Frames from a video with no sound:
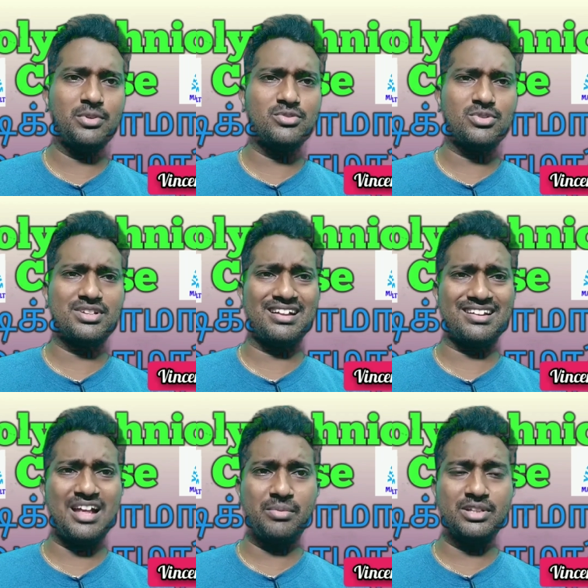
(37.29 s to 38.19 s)
அப்படின்னு சொல்லிட்டு
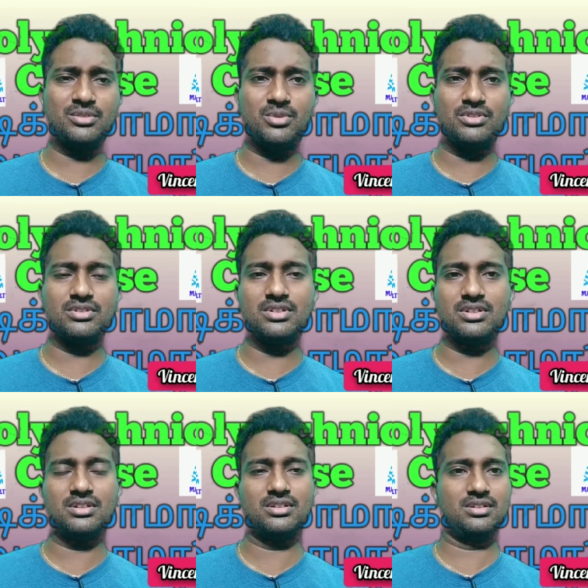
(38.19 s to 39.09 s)
நிறைய பேர்த்துக்கு வந்து
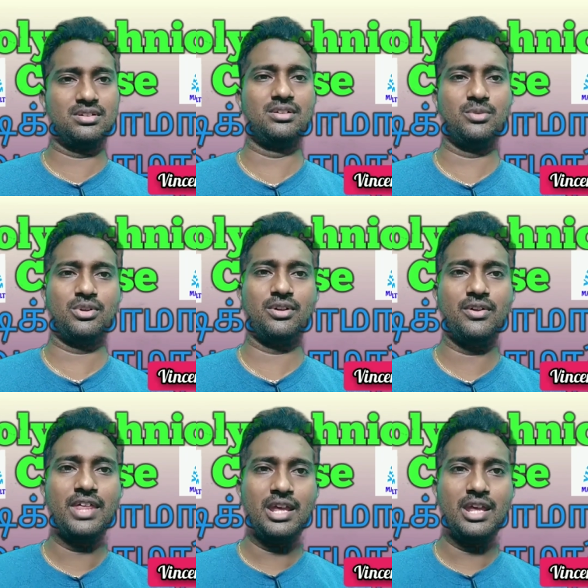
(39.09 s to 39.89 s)
ஒரு